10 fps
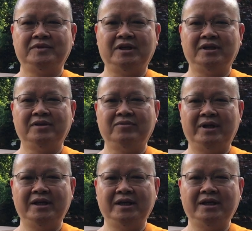ซึ่ง
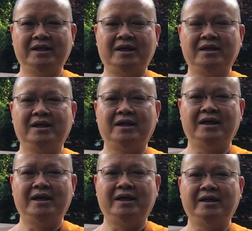วันนี้ท่านก็
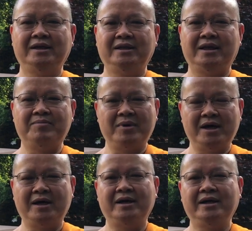ได้ให้ ธรร
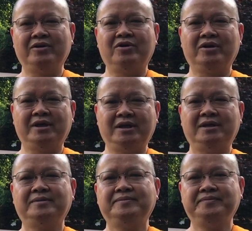มะให้ข้อคิด
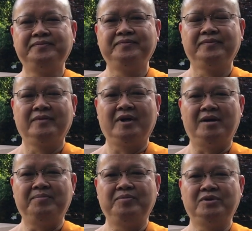
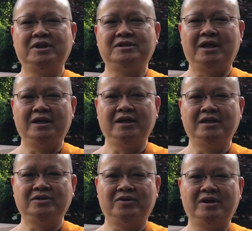กับพุทธศาสนิก
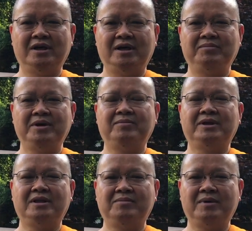ชนและเพื่อนพ
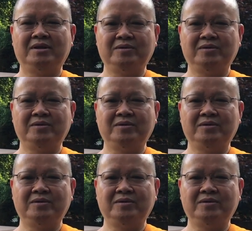ระธรรม